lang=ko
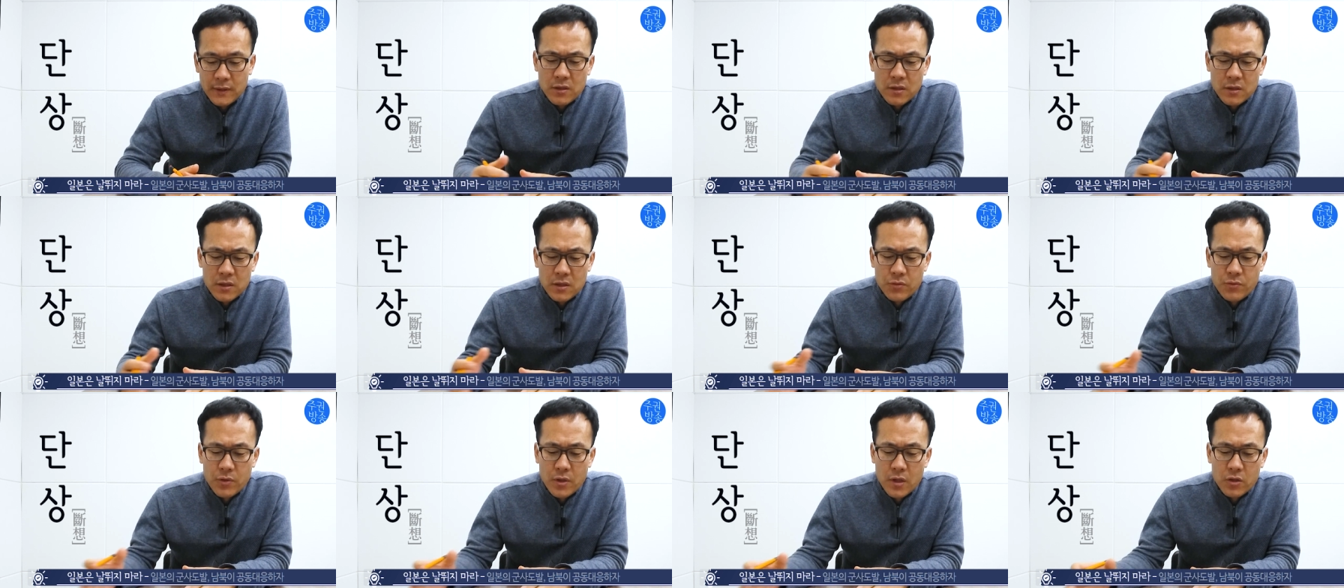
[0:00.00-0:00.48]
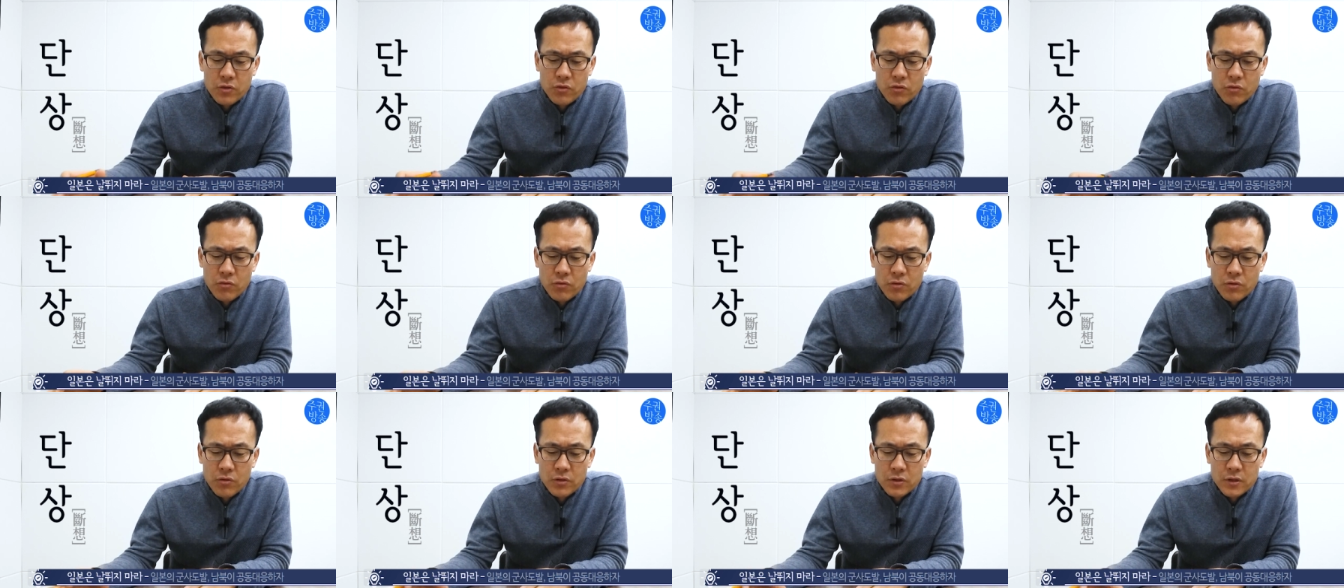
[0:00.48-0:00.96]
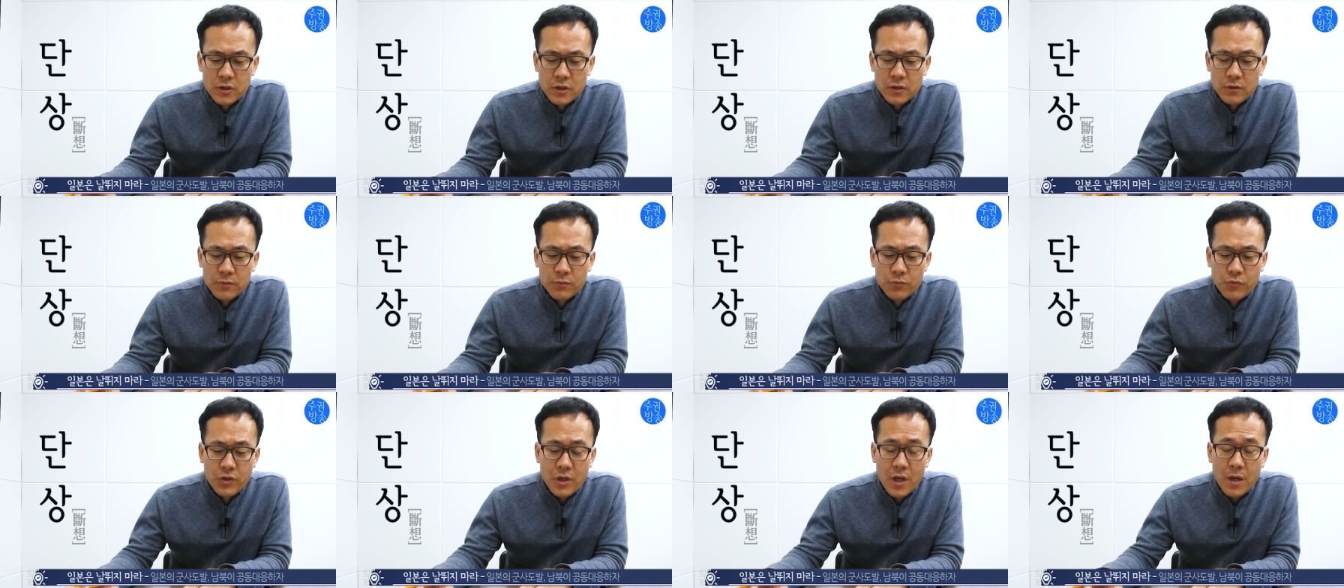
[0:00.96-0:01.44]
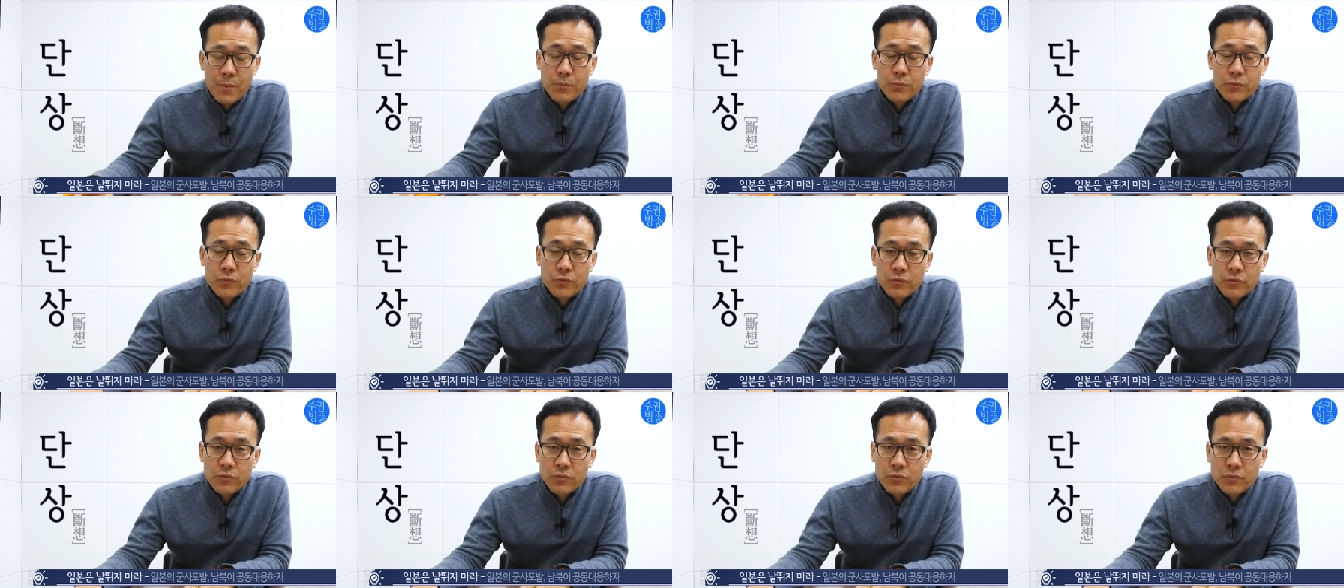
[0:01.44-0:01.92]
정치 외교적으로는 지금
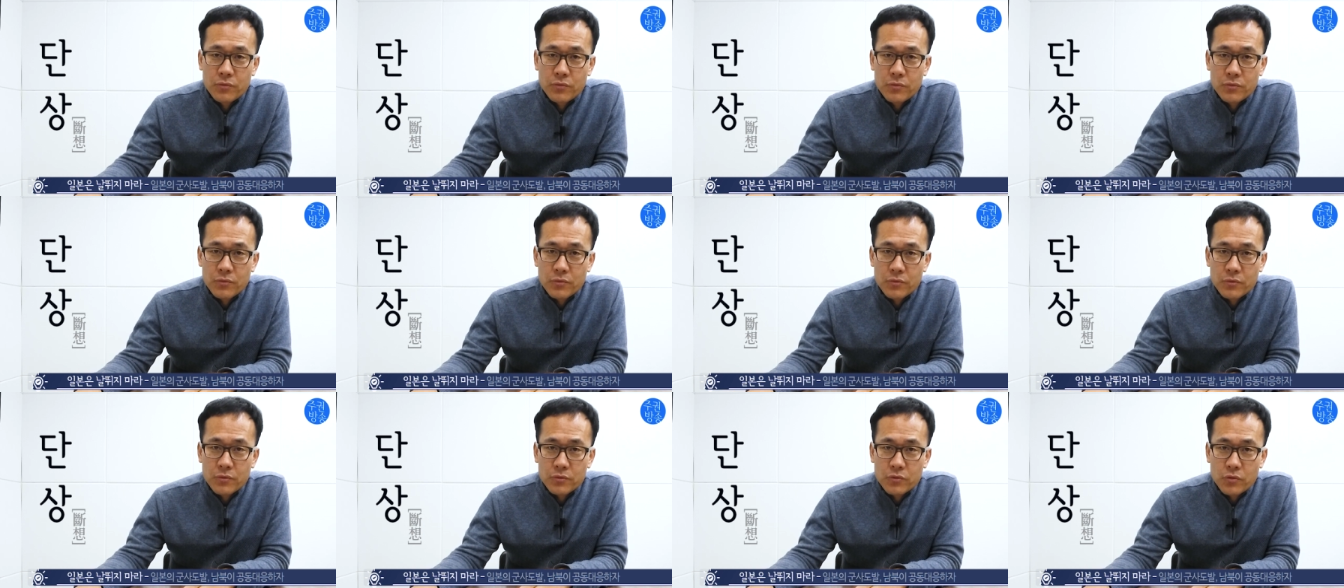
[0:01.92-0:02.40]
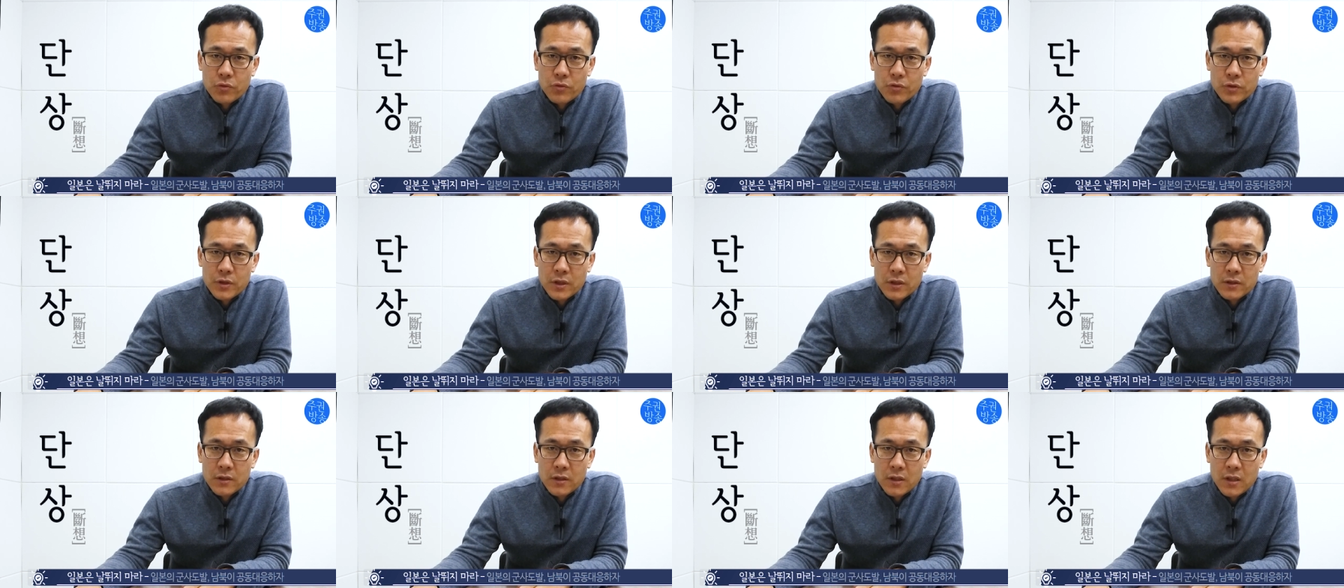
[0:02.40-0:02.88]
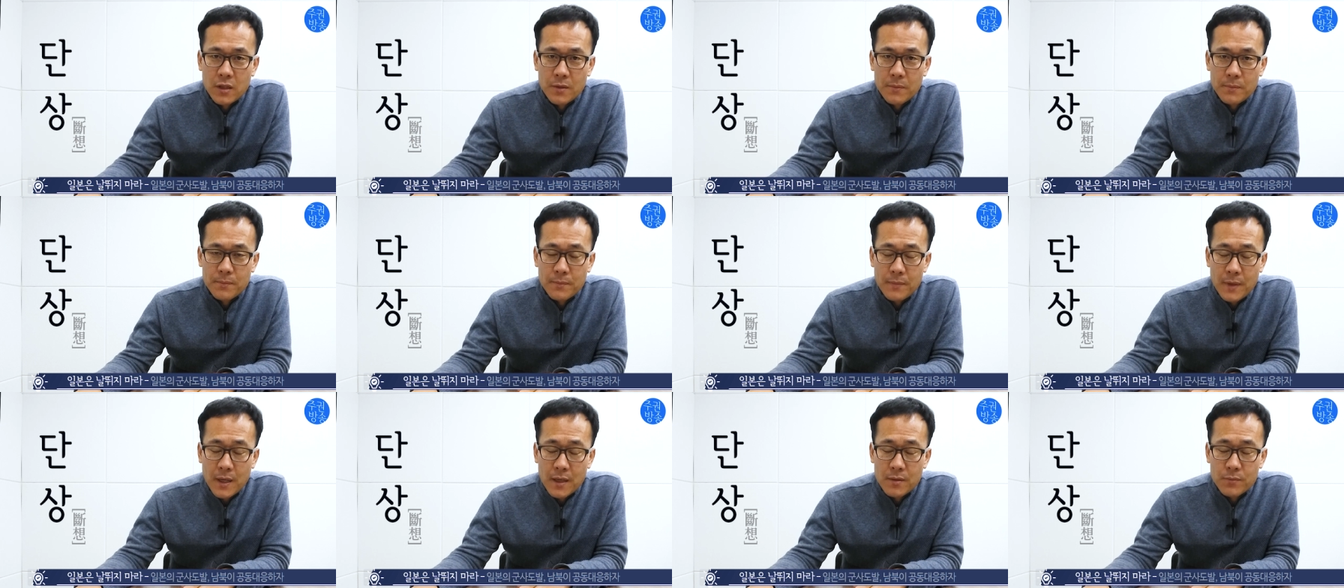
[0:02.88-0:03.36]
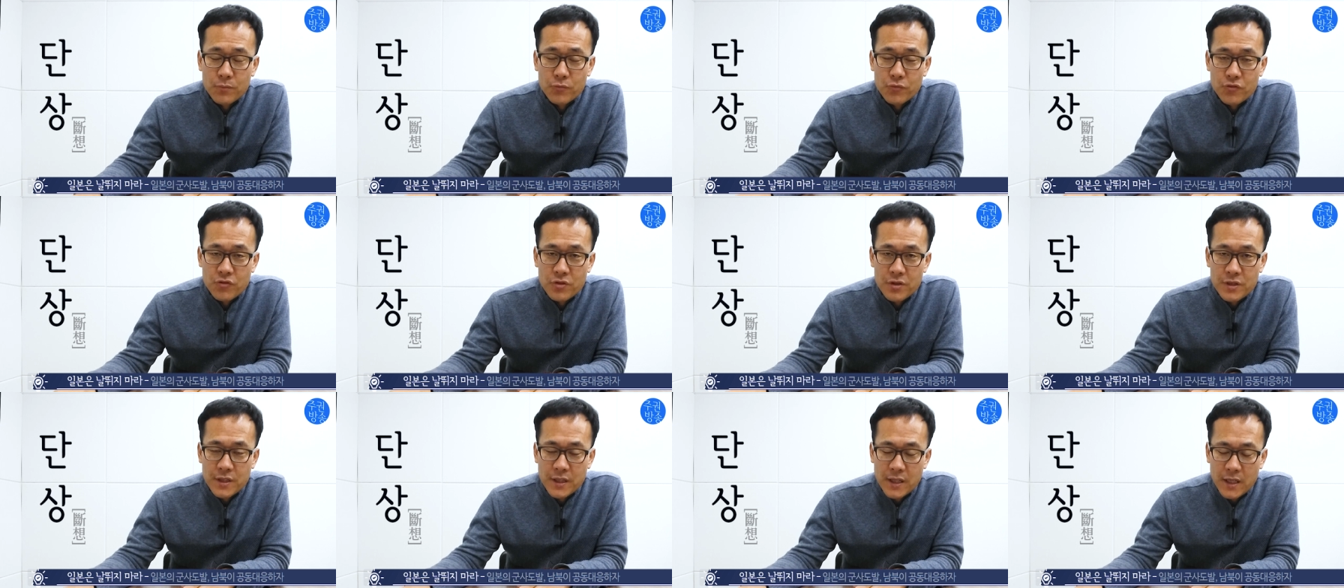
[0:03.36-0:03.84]
위안부 그 소녀상 설립하는
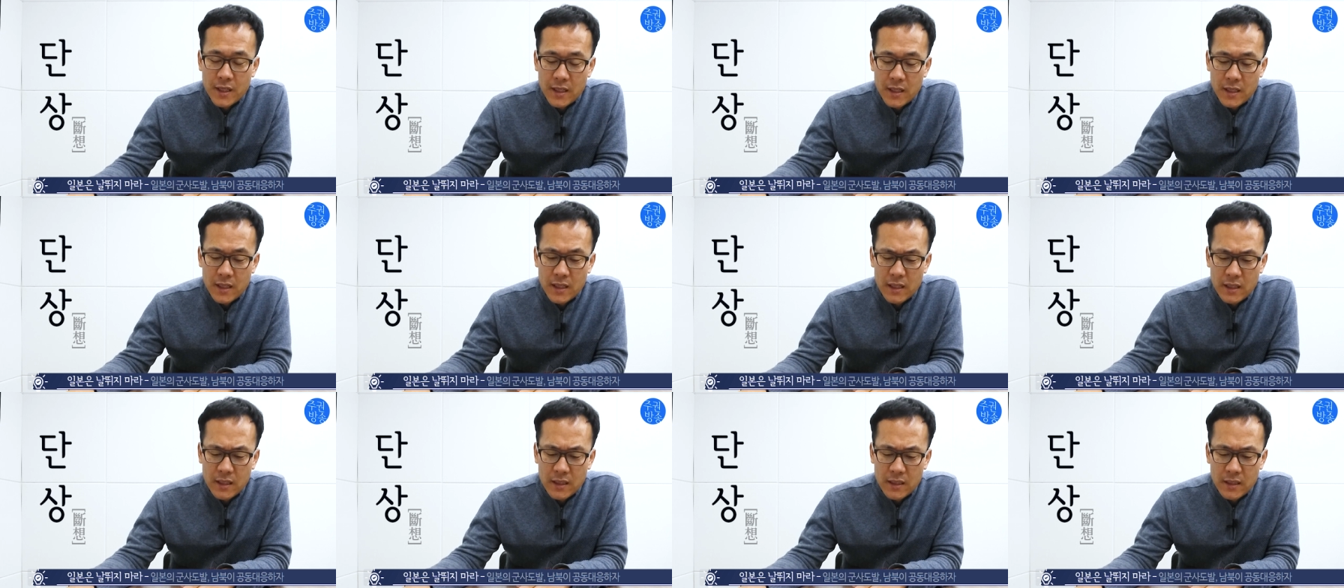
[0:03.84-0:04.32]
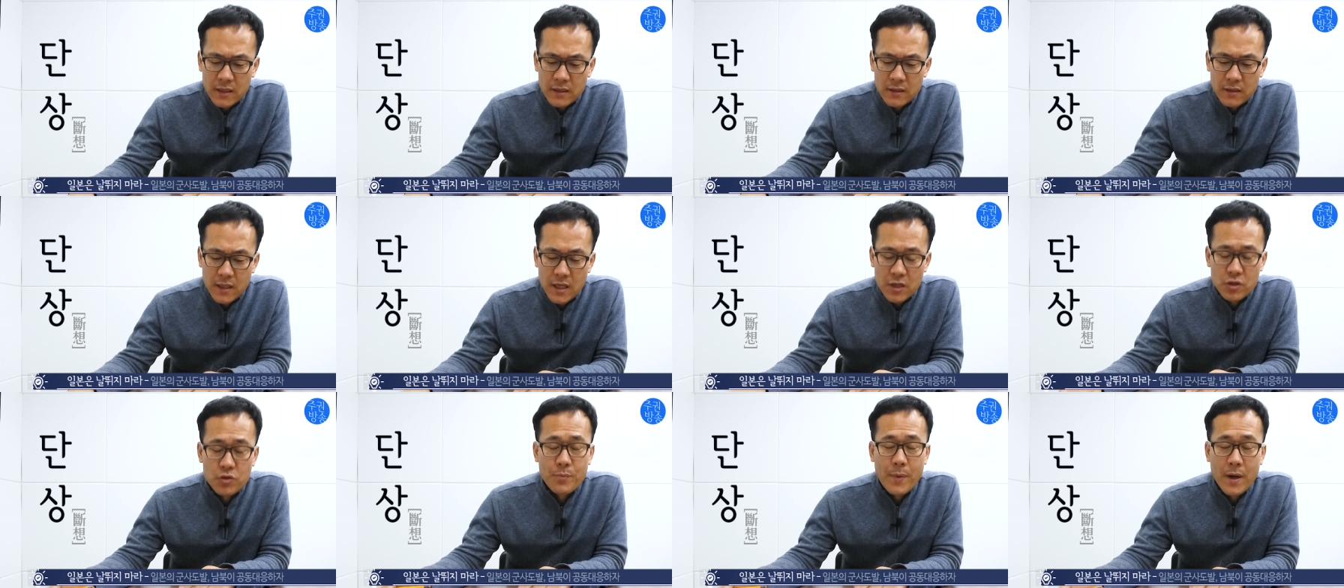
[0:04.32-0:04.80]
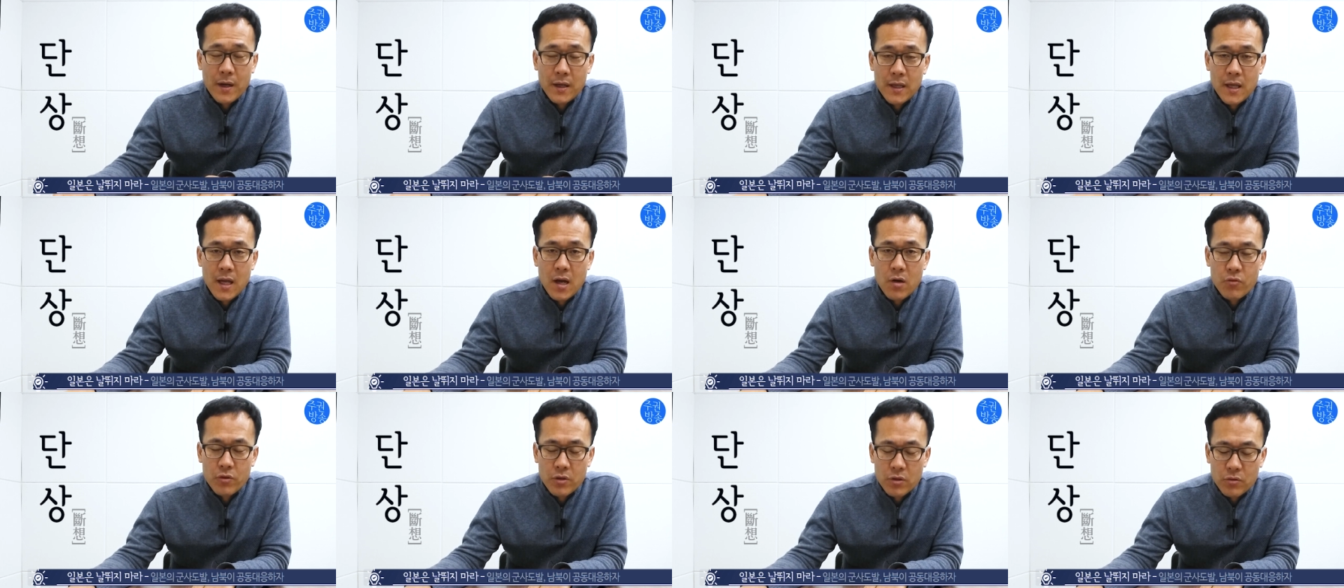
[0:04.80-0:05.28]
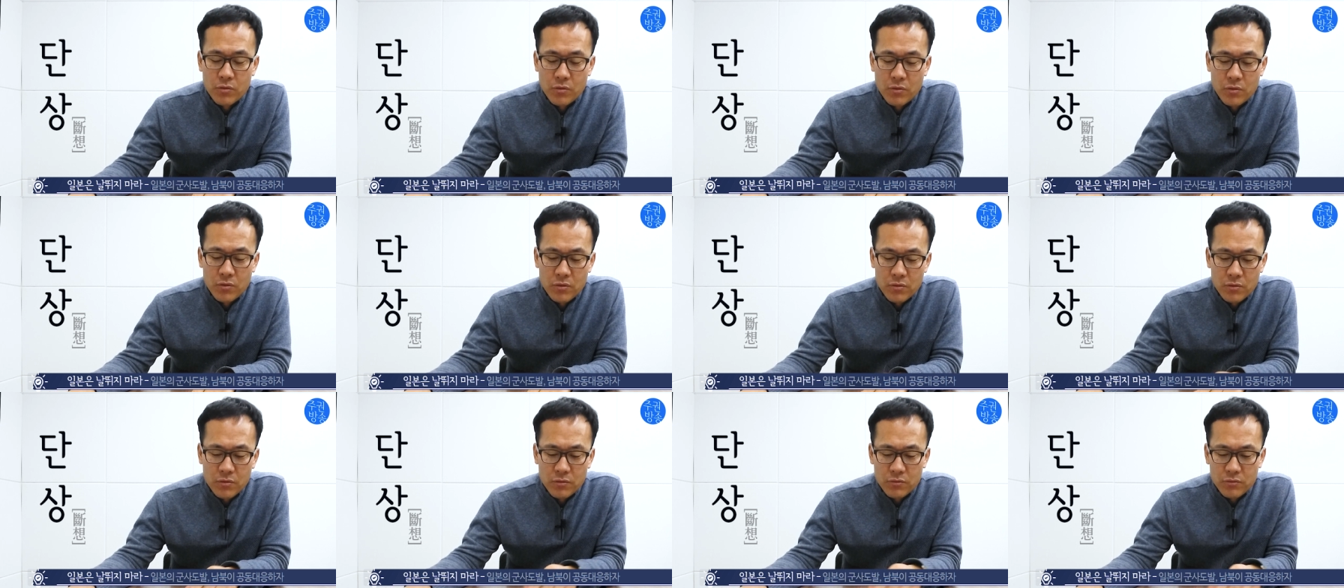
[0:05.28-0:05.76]
문제를 계속 방해하고
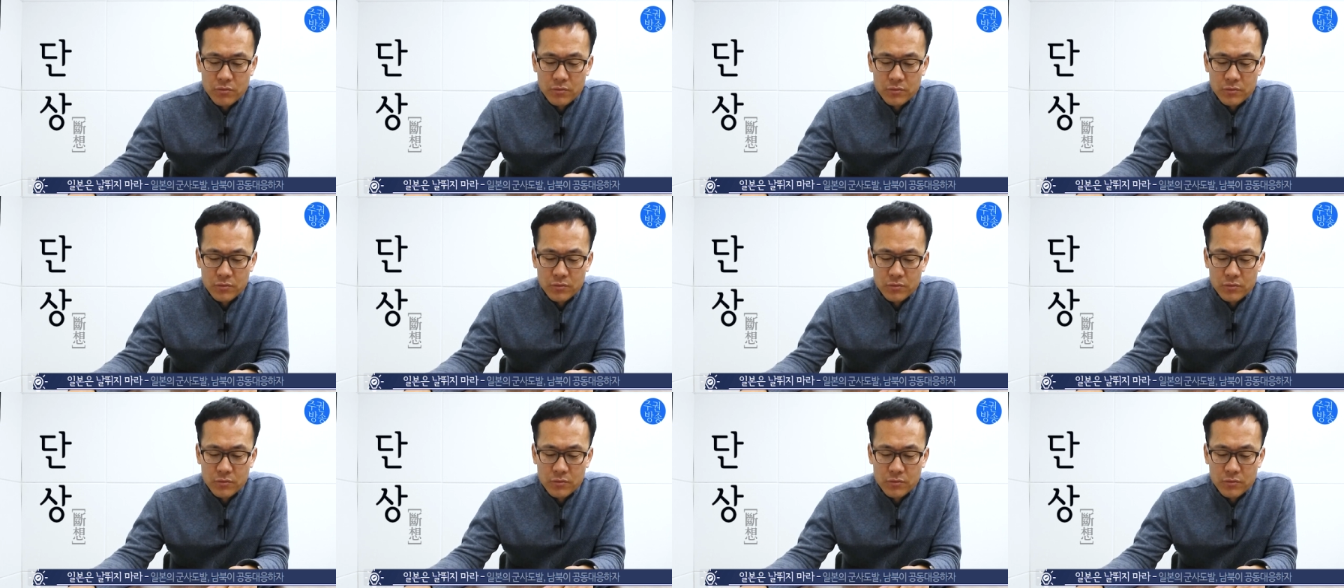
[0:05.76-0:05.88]
있고